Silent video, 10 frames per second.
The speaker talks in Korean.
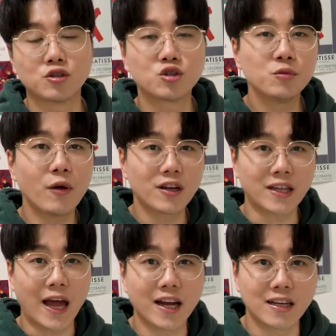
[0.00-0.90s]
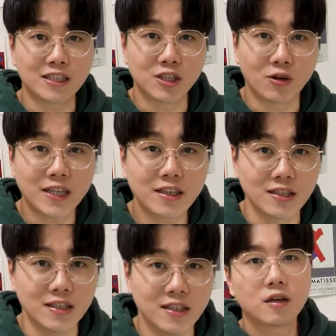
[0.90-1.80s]
그 수명이 다해가는 그런
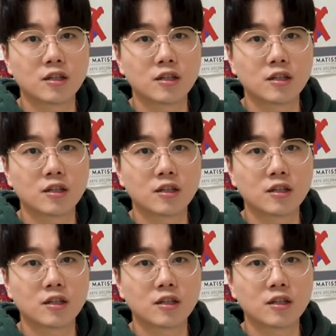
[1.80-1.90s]
책들.